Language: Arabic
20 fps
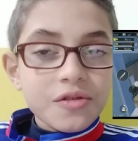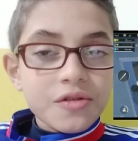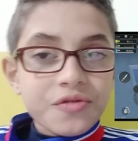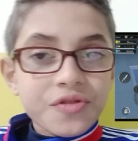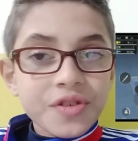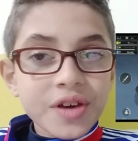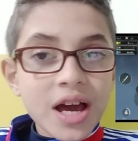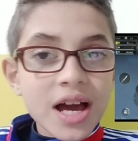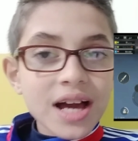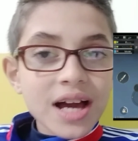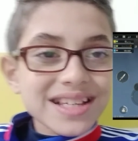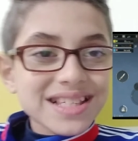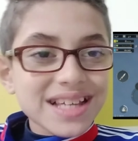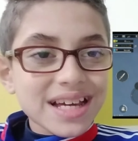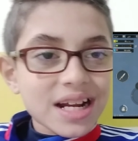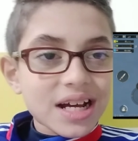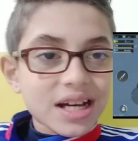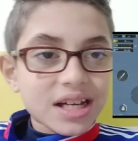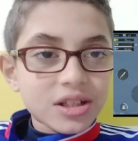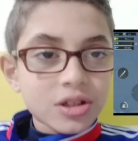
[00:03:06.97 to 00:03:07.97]
في حاجة
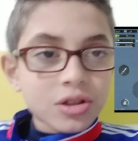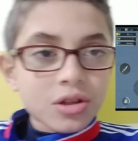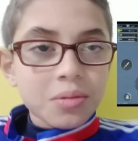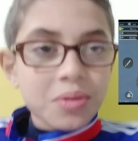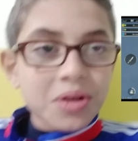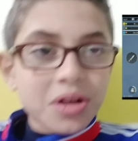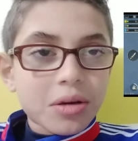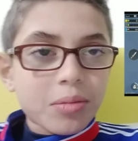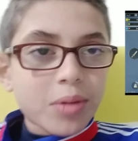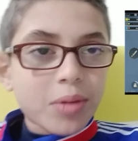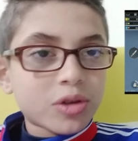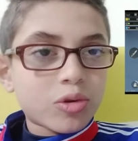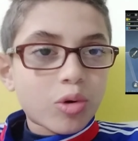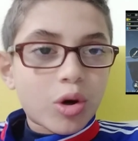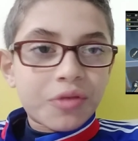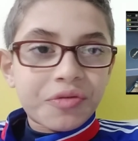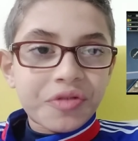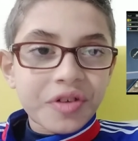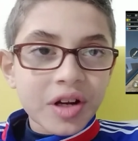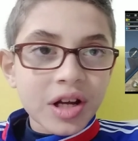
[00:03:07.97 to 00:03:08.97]
زرقاء كده طبعا يا جماعة انتوا
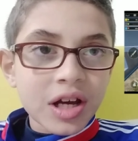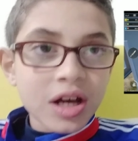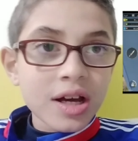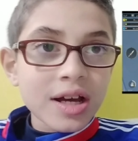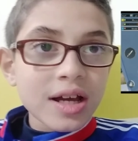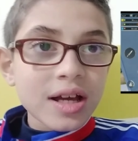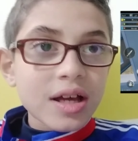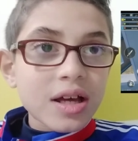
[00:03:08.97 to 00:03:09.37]
عارفينها